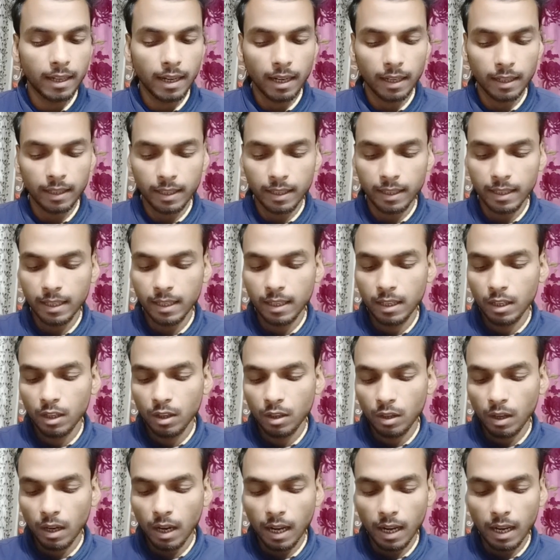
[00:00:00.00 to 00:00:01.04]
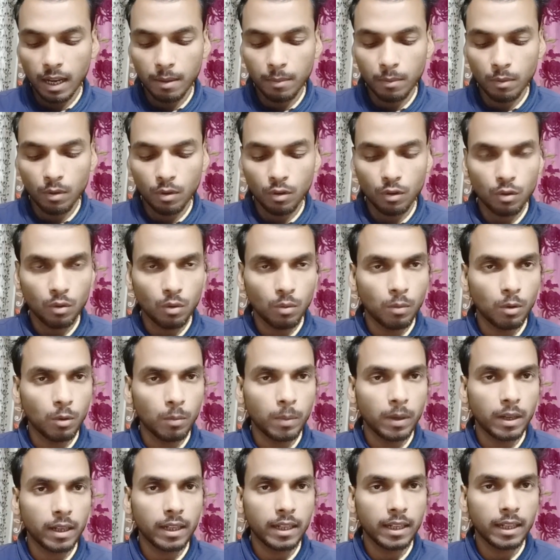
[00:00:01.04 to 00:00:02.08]
डाल के आई एम नॉट रोबोट
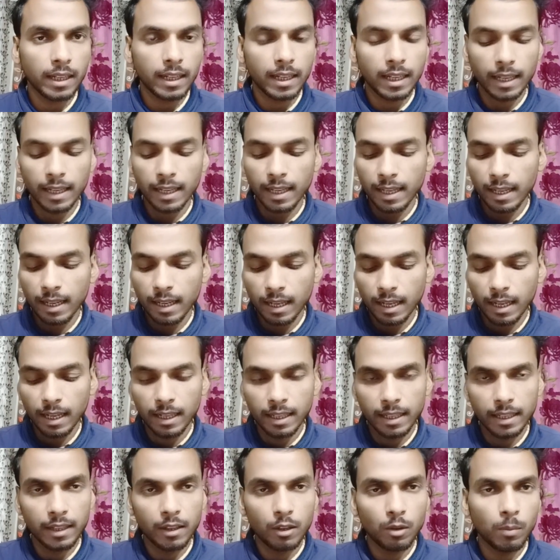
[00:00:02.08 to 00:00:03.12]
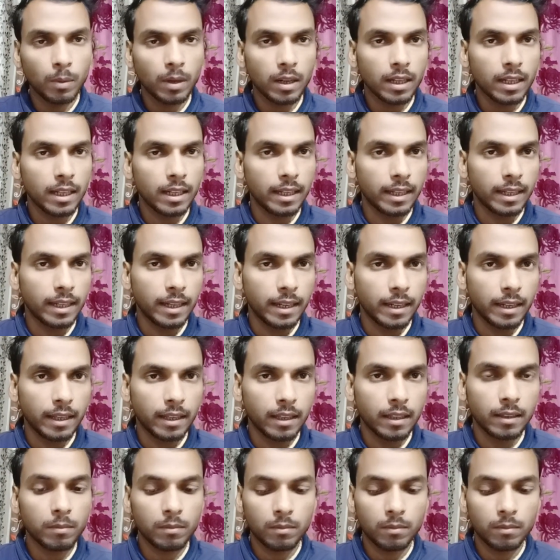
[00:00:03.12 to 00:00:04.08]
पर क्लिक करें कंटिन्यू पर क्लिक करें